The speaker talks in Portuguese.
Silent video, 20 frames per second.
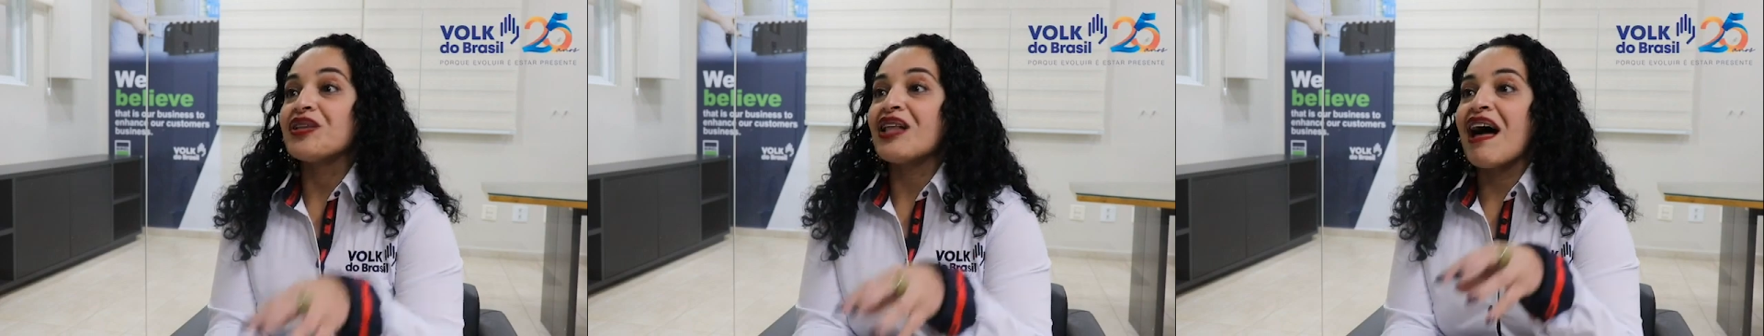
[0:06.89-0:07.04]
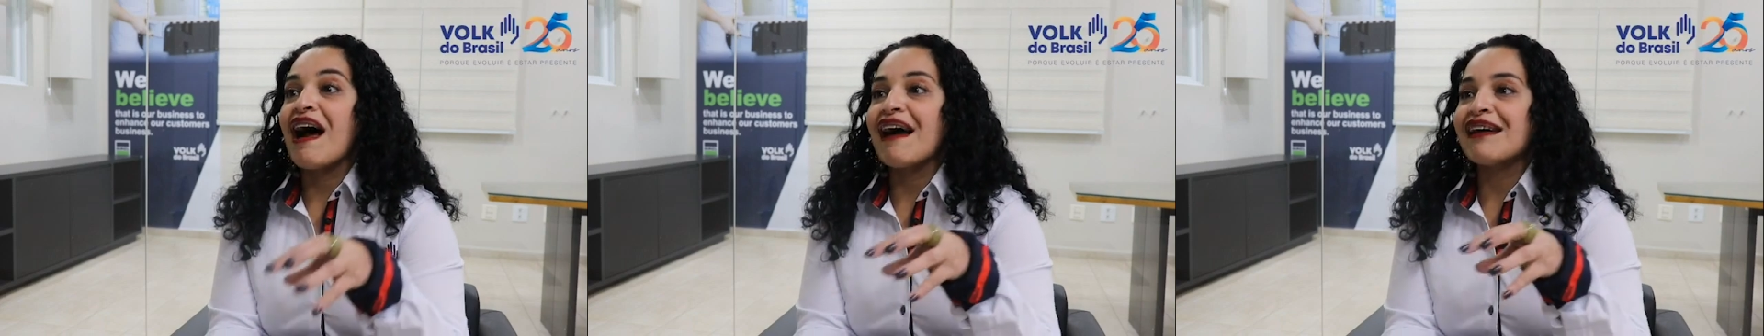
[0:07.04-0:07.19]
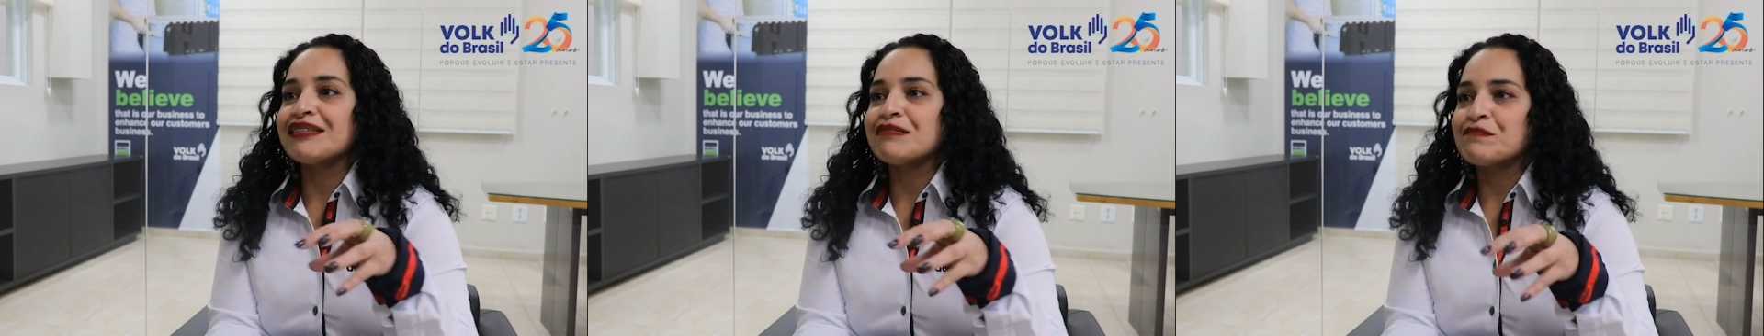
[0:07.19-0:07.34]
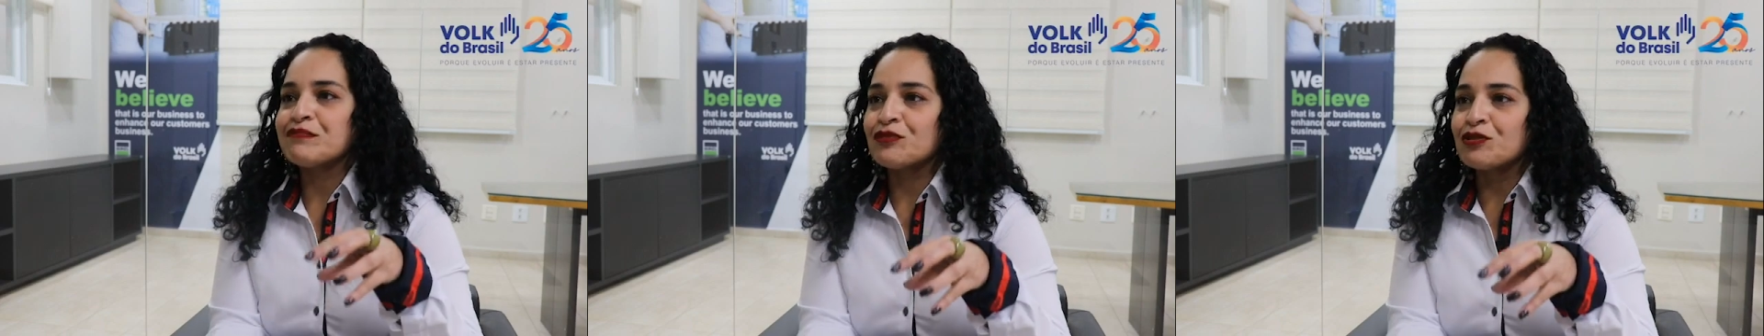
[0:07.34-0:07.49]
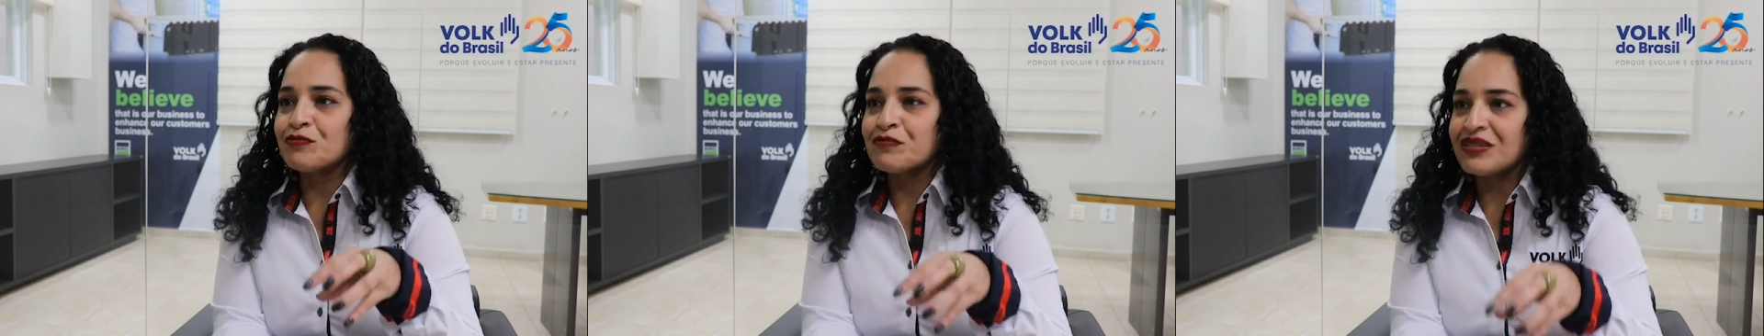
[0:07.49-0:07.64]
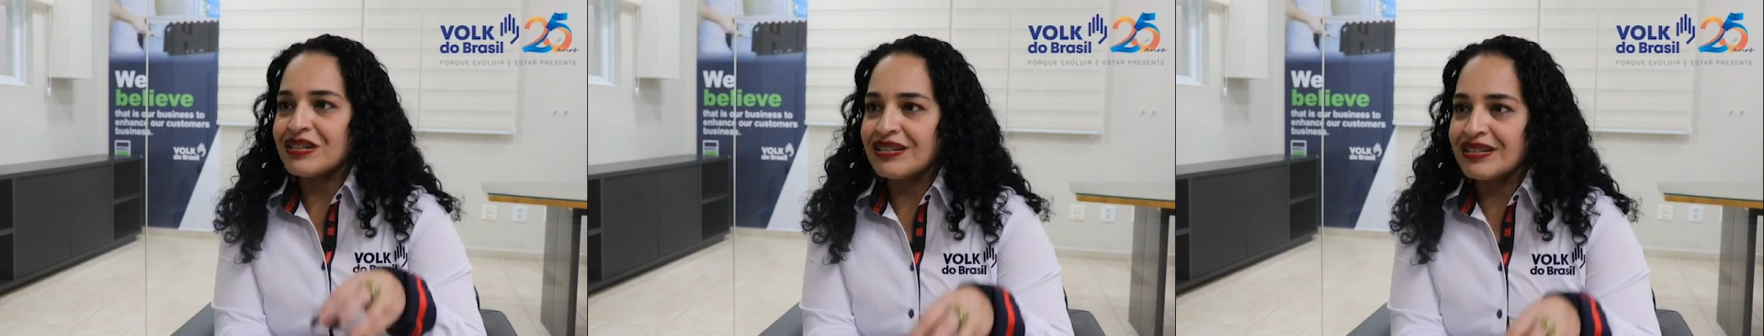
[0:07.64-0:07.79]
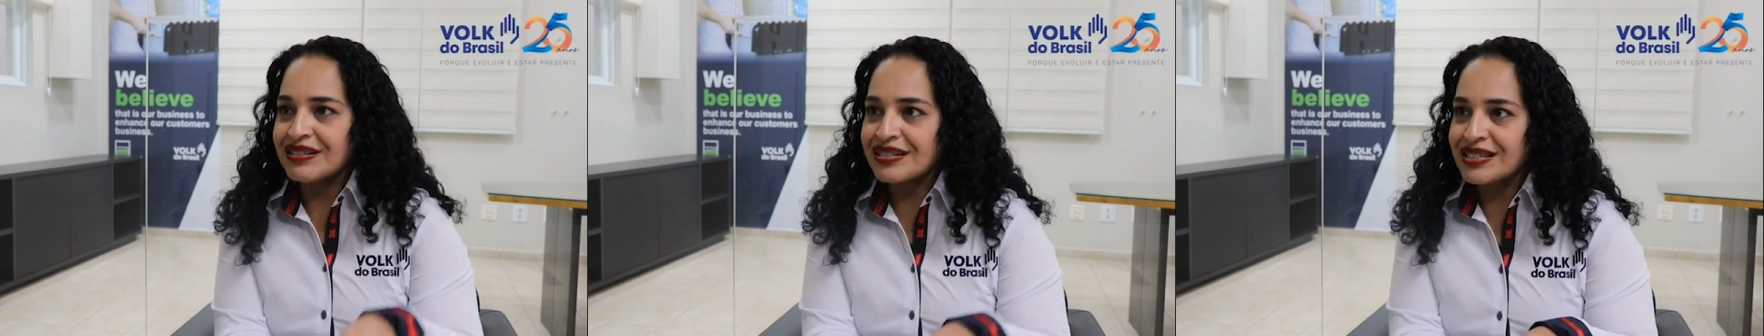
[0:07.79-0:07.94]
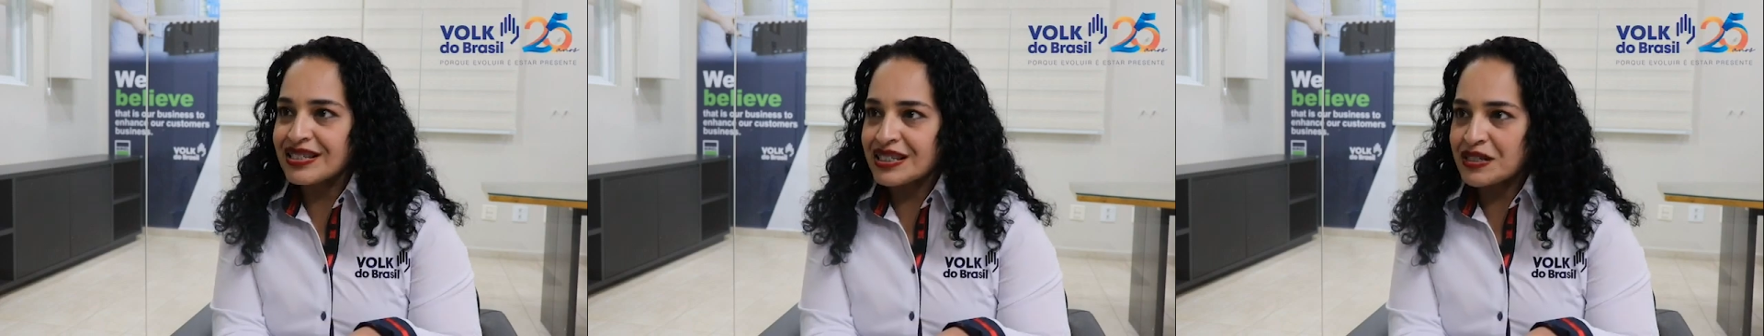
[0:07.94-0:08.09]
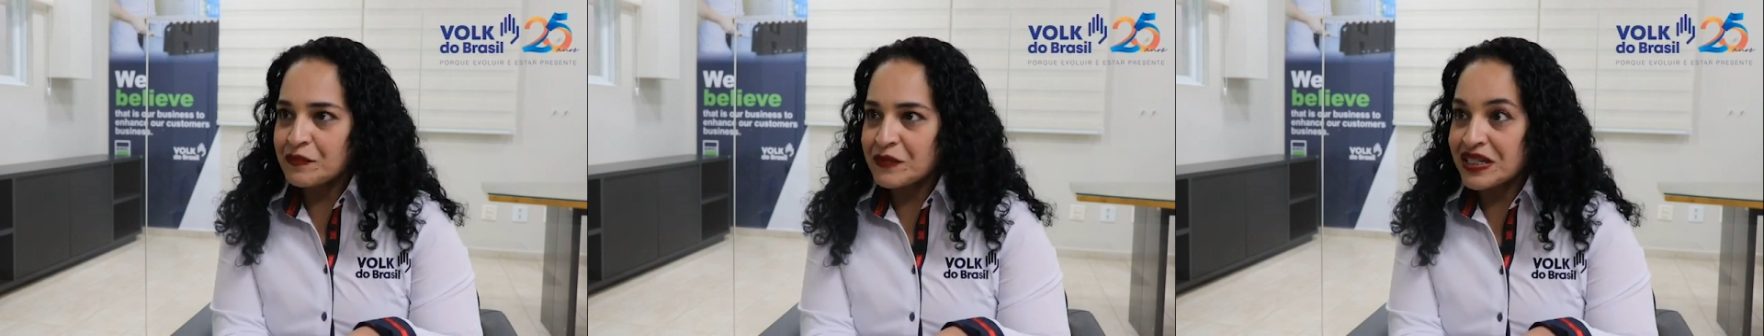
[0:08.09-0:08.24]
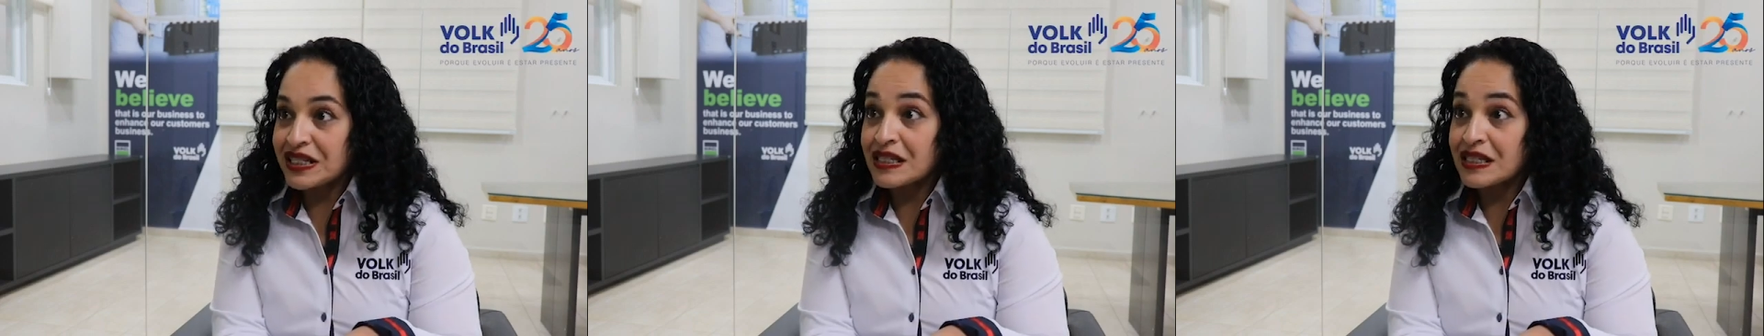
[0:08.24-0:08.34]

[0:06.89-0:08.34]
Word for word: lá no Belenzinho,